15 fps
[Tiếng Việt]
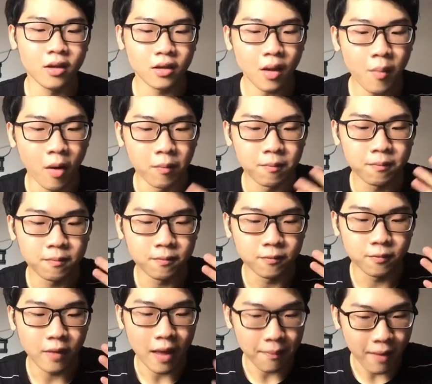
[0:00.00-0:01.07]
có một
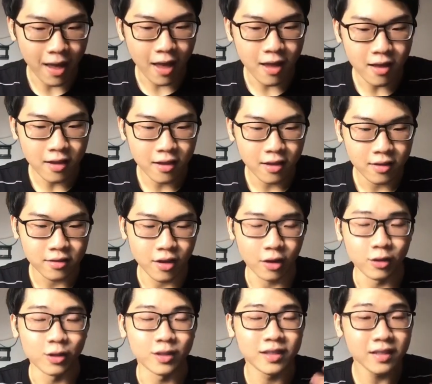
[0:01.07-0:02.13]
em bé
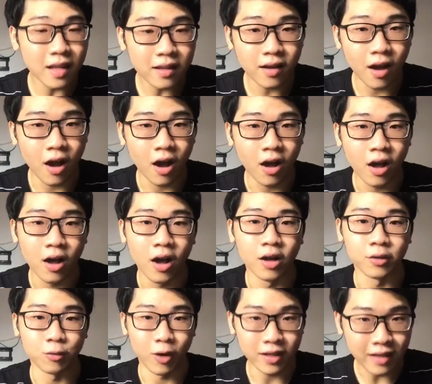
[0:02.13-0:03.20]
nhận được sticker
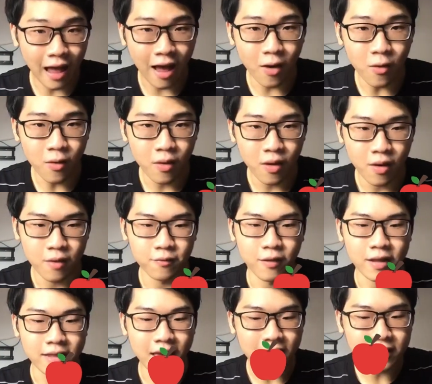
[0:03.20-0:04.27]
hình quả táo
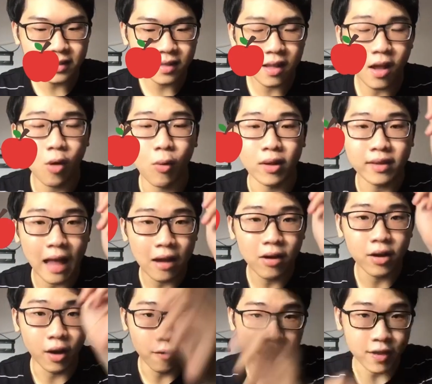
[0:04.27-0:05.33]
và dán sticker quả táo
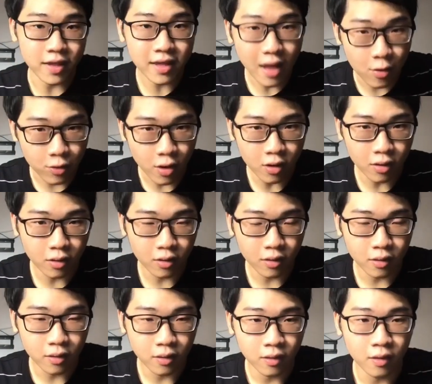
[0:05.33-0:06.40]
lên ở vị trí cao nhất
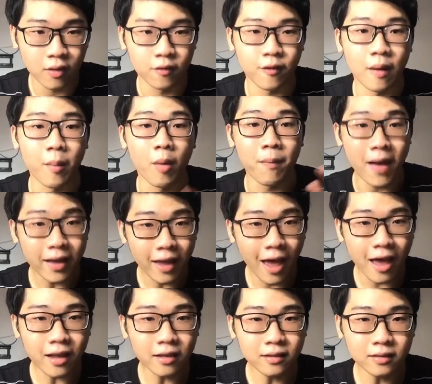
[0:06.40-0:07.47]
và một bé
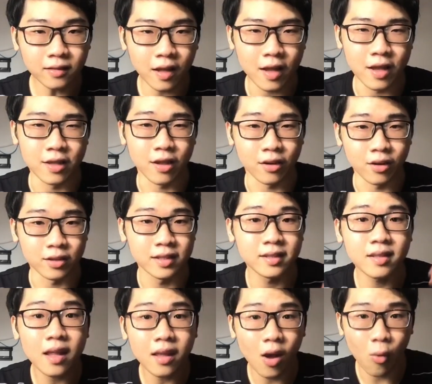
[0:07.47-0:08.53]
khác thì nhận được
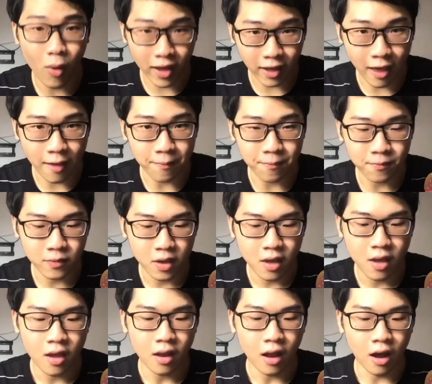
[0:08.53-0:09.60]
sticker webcam
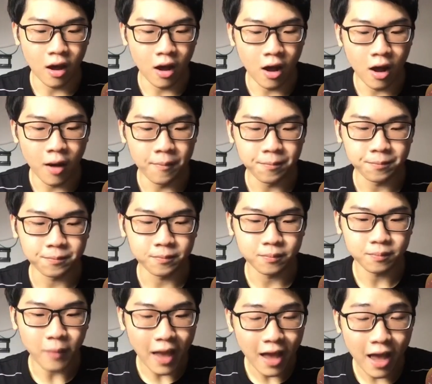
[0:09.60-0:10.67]
um,
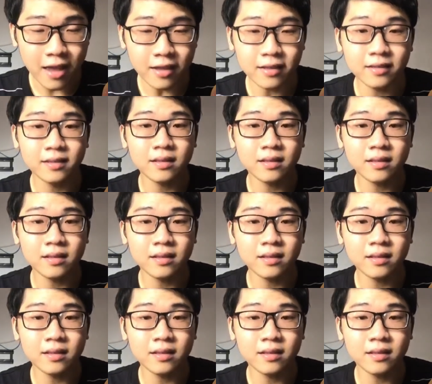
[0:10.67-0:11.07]
bé ấy